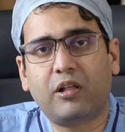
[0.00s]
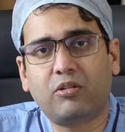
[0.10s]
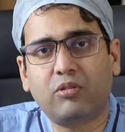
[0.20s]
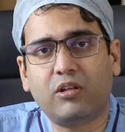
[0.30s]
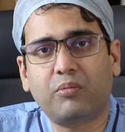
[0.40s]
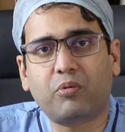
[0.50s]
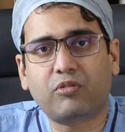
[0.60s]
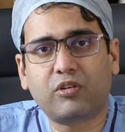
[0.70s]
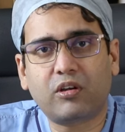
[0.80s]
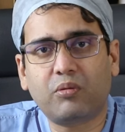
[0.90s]
ভেতর দিকে
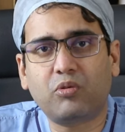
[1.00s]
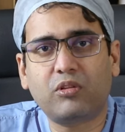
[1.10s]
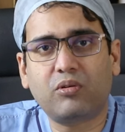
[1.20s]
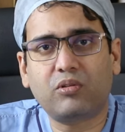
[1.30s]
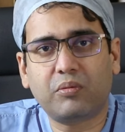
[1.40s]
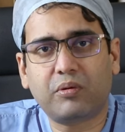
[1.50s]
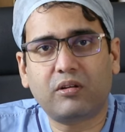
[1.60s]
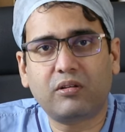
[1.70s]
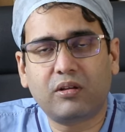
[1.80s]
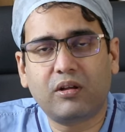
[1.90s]
প্রস্টেটের মধ্যে হতে
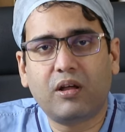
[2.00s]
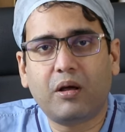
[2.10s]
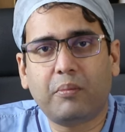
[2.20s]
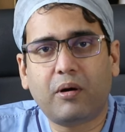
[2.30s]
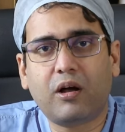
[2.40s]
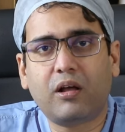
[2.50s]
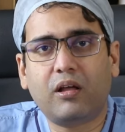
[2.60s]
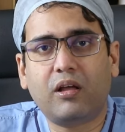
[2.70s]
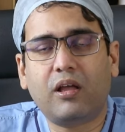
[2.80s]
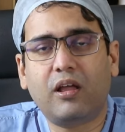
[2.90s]
পারে বা
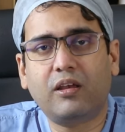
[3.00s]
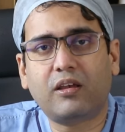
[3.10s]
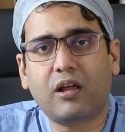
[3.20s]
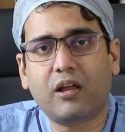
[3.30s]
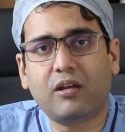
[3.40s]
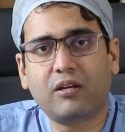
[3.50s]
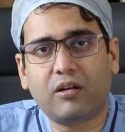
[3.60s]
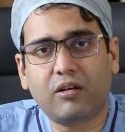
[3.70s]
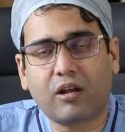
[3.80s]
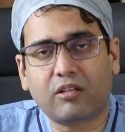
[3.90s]
এন্টায়ার
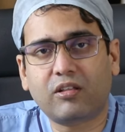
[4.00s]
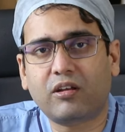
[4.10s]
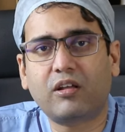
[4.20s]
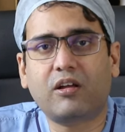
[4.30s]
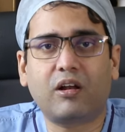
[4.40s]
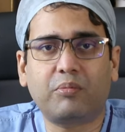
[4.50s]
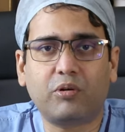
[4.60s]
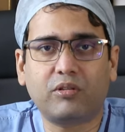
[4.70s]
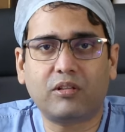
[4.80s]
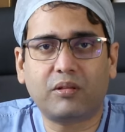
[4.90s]
রাস্তাটাই খারাপ
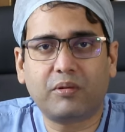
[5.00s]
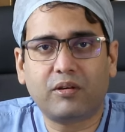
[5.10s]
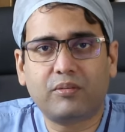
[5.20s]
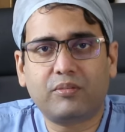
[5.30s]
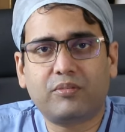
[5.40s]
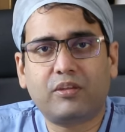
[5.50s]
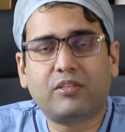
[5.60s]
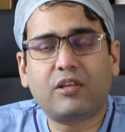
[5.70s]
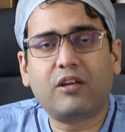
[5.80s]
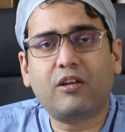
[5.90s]
হয়ে যেতে পারে
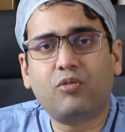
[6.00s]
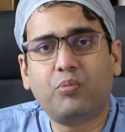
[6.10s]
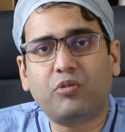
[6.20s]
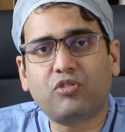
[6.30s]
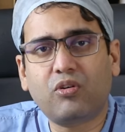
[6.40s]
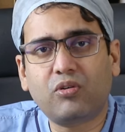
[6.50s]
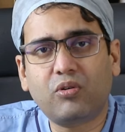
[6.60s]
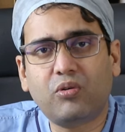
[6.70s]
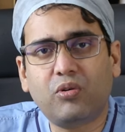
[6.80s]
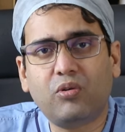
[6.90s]
স্ট্রিকচারের উপসর্গ
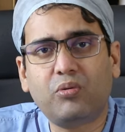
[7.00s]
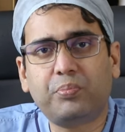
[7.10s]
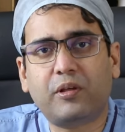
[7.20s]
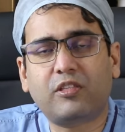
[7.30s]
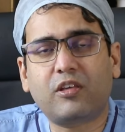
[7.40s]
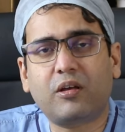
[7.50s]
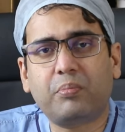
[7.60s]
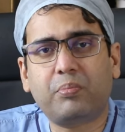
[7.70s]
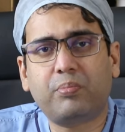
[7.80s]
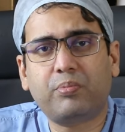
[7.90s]
হলো পেচ্ছাপ
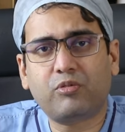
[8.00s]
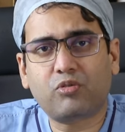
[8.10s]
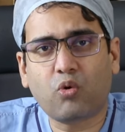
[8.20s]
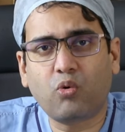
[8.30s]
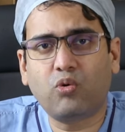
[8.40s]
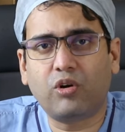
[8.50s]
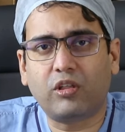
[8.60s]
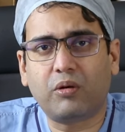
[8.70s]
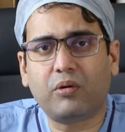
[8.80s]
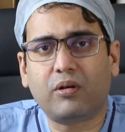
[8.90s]
সরু হয়ে
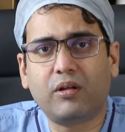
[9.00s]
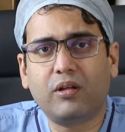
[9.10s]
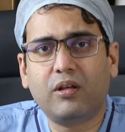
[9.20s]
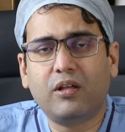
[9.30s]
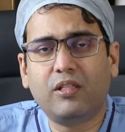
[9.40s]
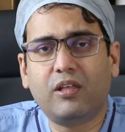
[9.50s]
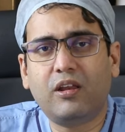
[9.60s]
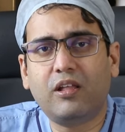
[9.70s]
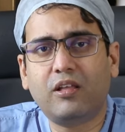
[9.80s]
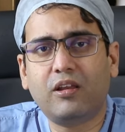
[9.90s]
যাওয়া
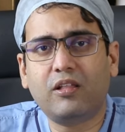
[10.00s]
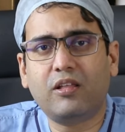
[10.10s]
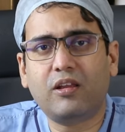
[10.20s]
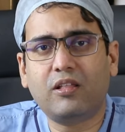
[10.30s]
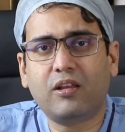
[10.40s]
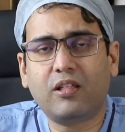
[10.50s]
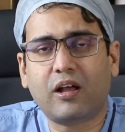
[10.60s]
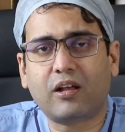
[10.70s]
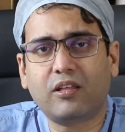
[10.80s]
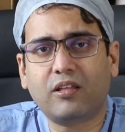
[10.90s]
ধীরে ধীরে ধীরে ধীরে
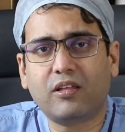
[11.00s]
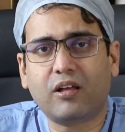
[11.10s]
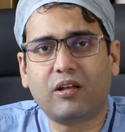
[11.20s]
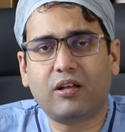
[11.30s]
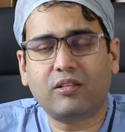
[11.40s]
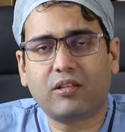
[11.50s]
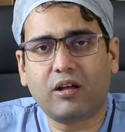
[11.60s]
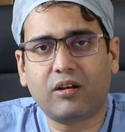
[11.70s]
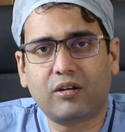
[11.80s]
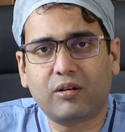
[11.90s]
দেখা যায় যে
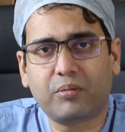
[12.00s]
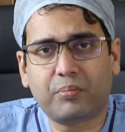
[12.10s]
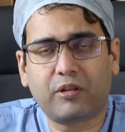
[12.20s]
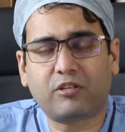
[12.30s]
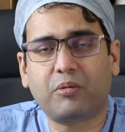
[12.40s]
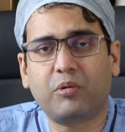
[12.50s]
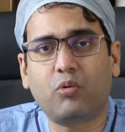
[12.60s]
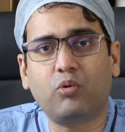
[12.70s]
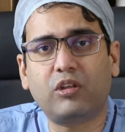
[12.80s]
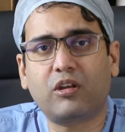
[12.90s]
তার পেচ্ছাপের
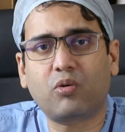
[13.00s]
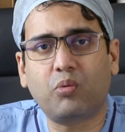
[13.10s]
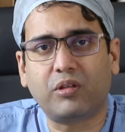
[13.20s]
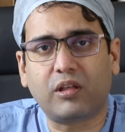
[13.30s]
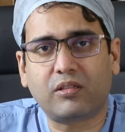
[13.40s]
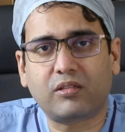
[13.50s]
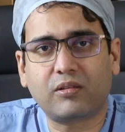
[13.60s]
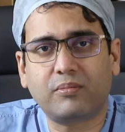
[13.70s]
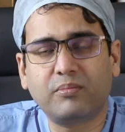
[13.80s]
গতিটা কমে যাচ্ছে